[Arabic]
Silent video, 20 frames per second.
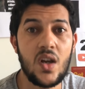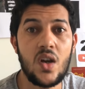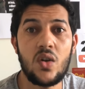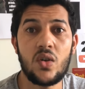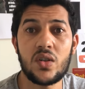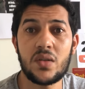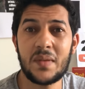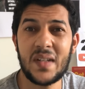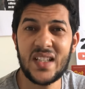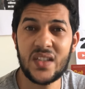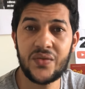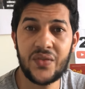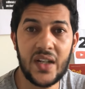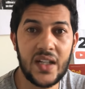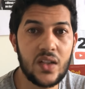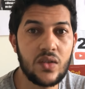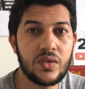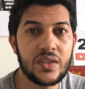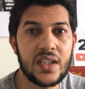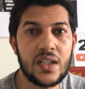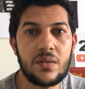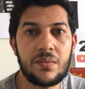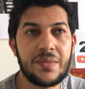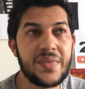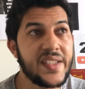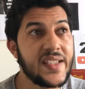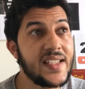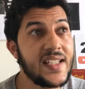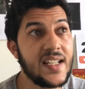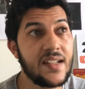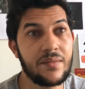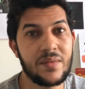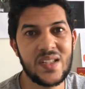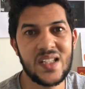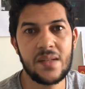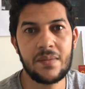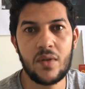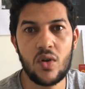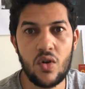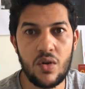وتبقى تفريكونتيهم بزاف باش
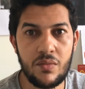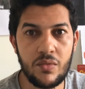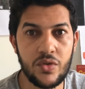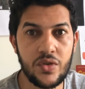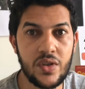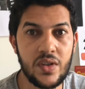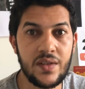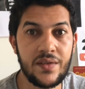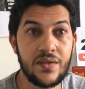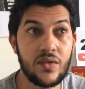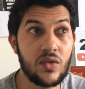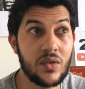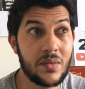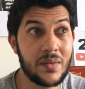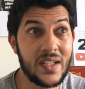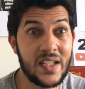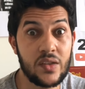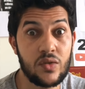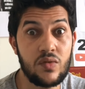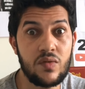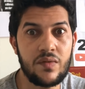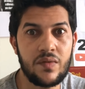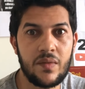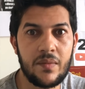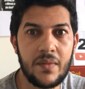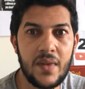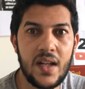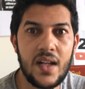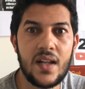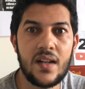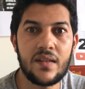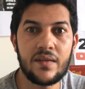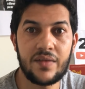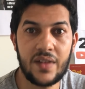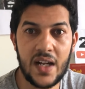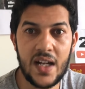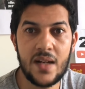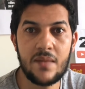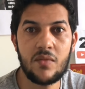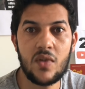كيبقاو يموتيفيك وتبقى تشوفهم
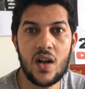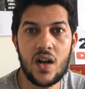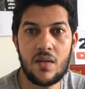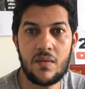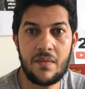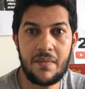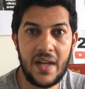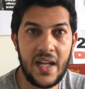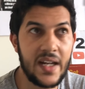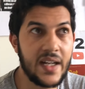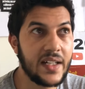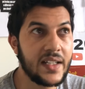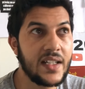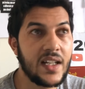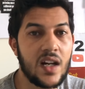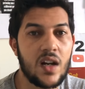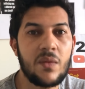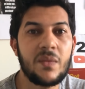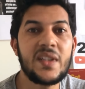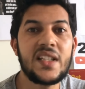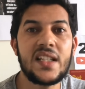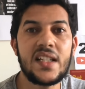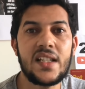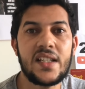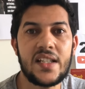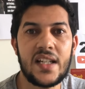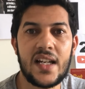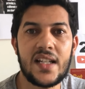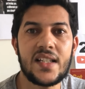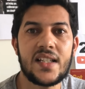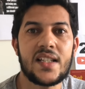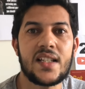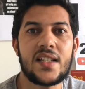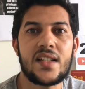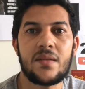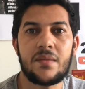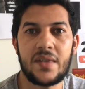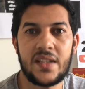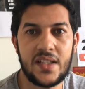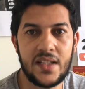فريمون راهم محركين راهم دايرين شي حاجه
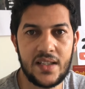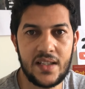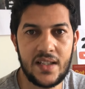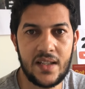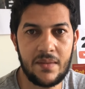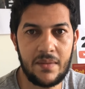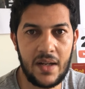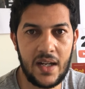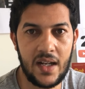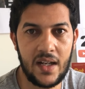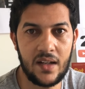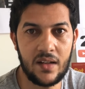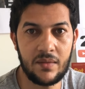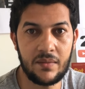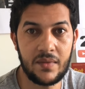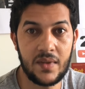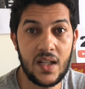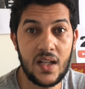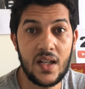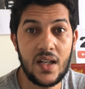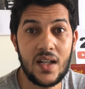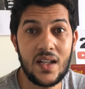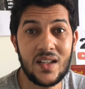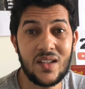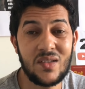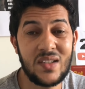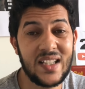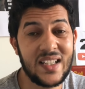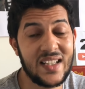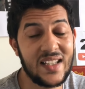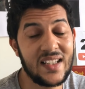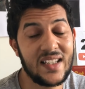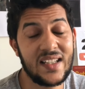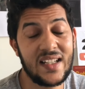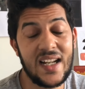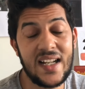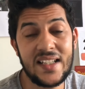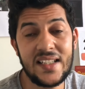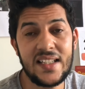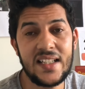انت بغيتي دير بحالهم دونك
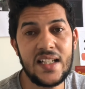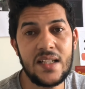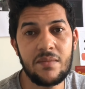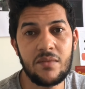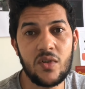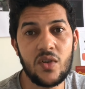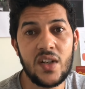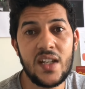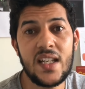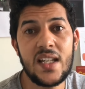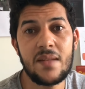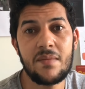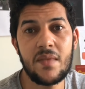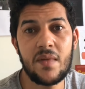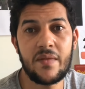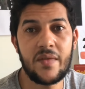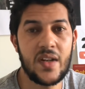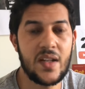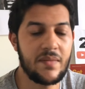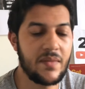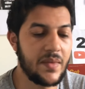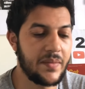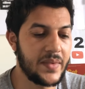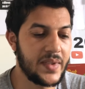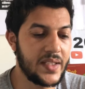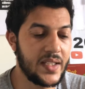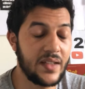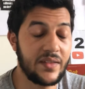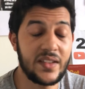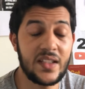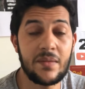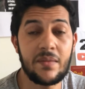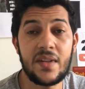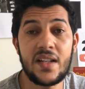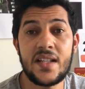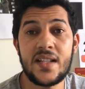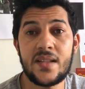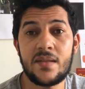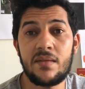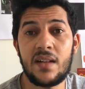القضيه اللي مهمه مهمه بزاف هذه
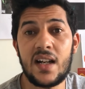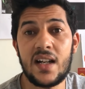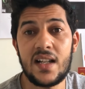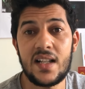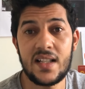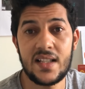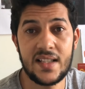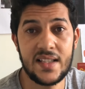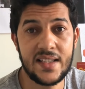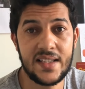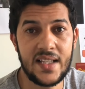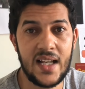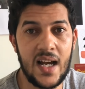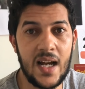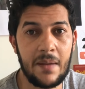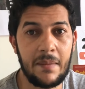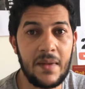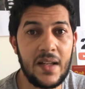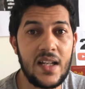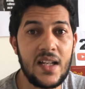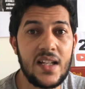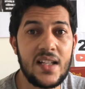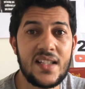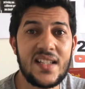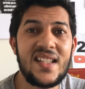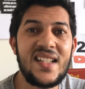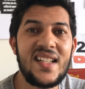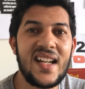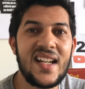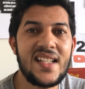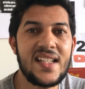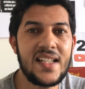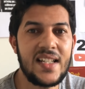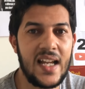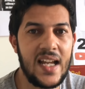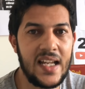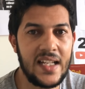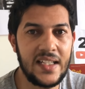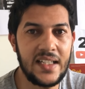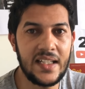بالنسبه للصحاب ثاني حاجه
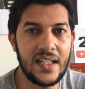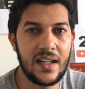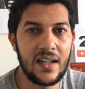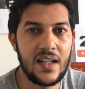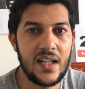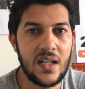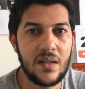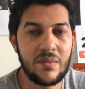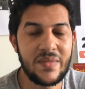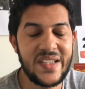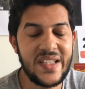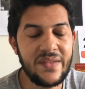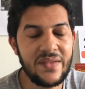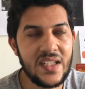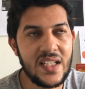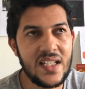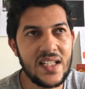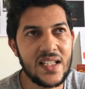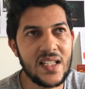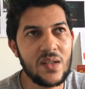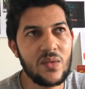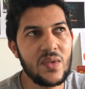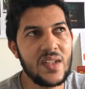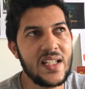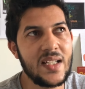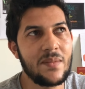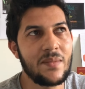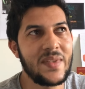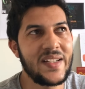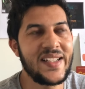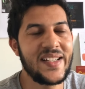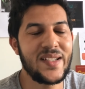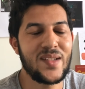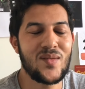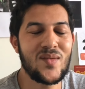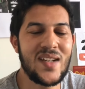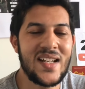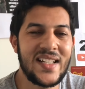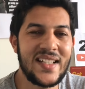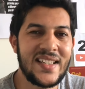العائله بزاف ديال الناس كيقول لي بلي
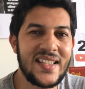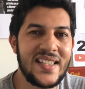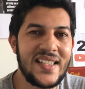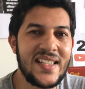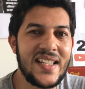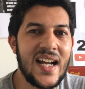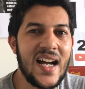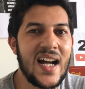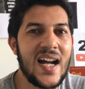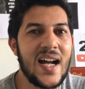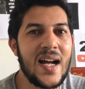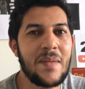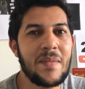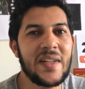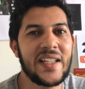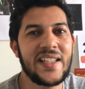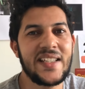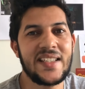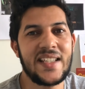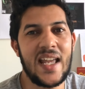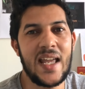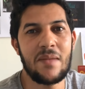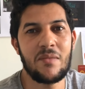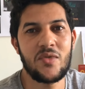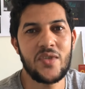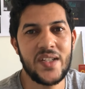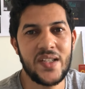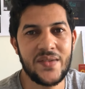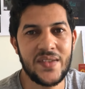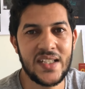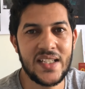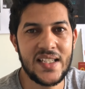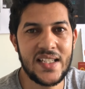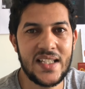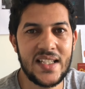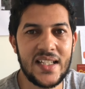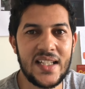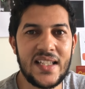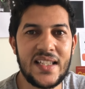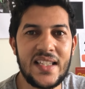والديا ما كيدعمونيش في داكشي
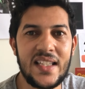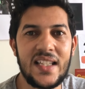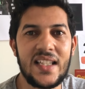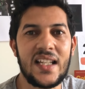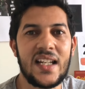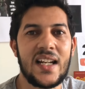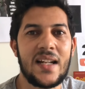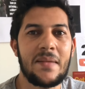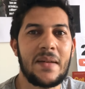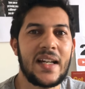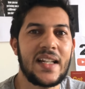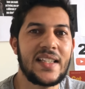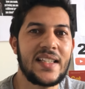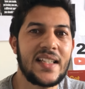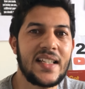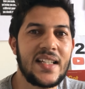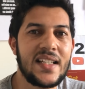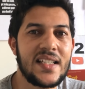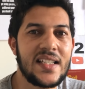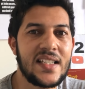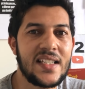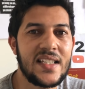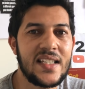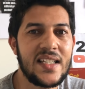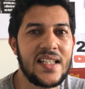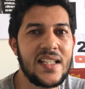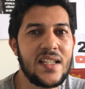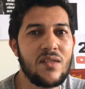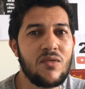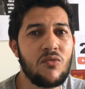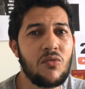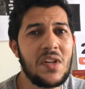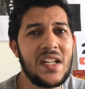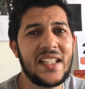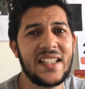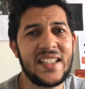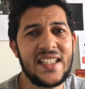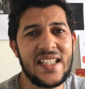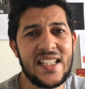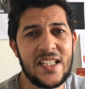اللي كندير انا باغي ندير هذا الشيء هو
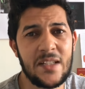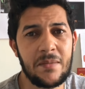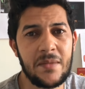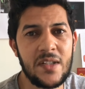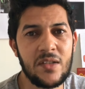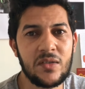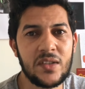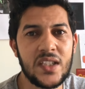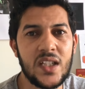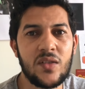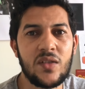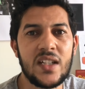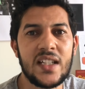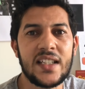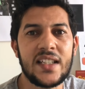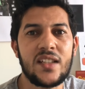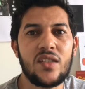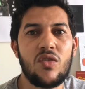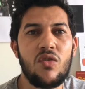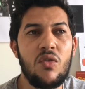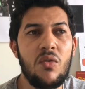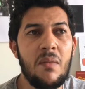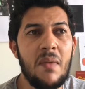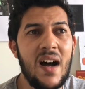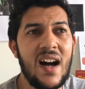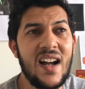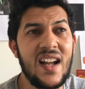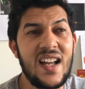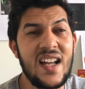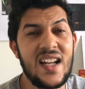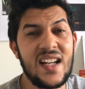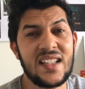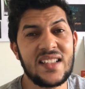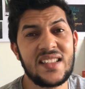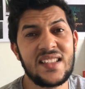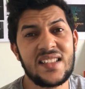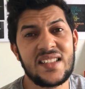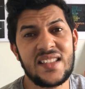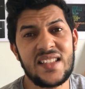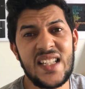اللي كيعجبني وكذا ولكن هما
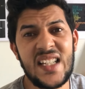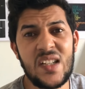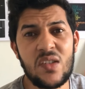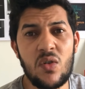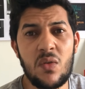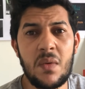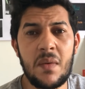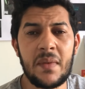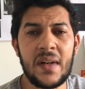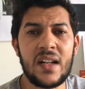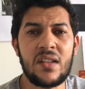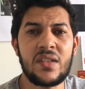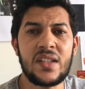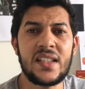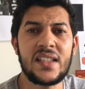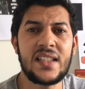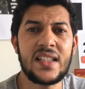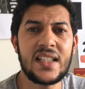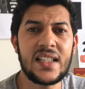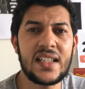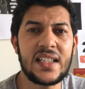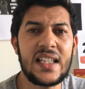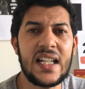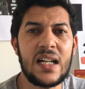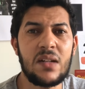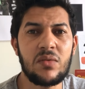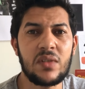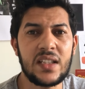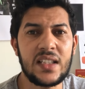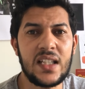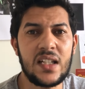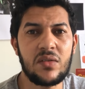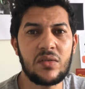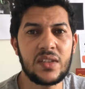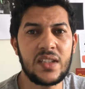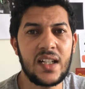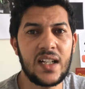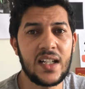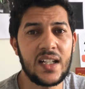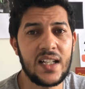ضدي وهما بغاوني ندير كذا وكذا
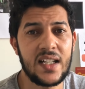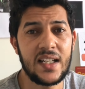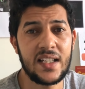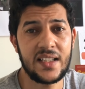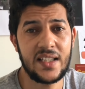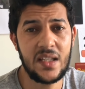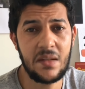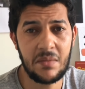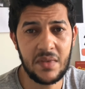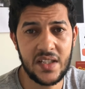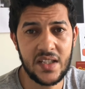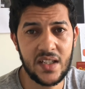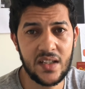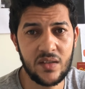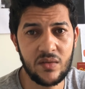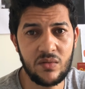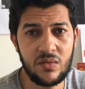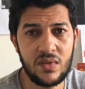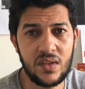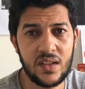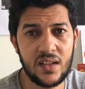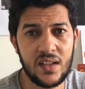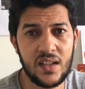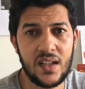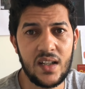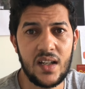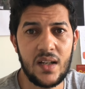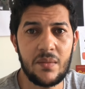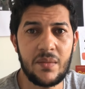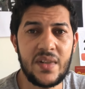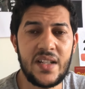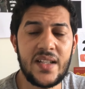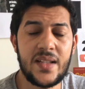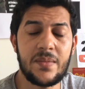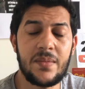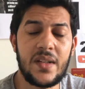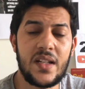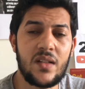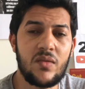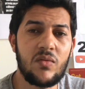وكذا ديما تنقول
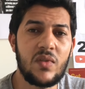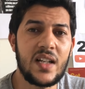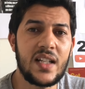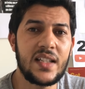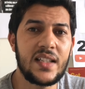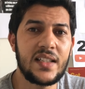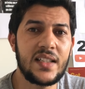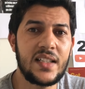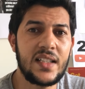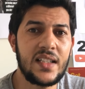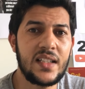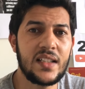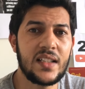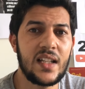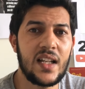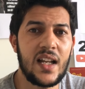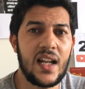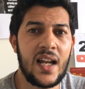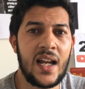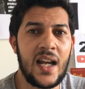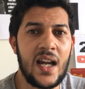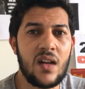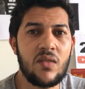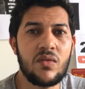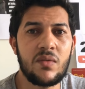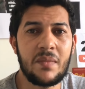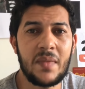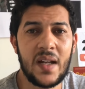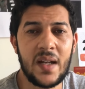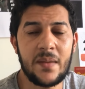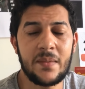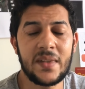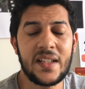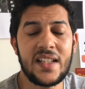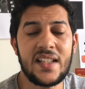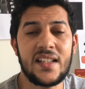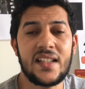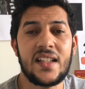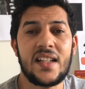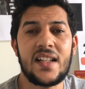بالنسبه للوالدين حاول ما
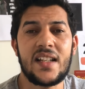امكن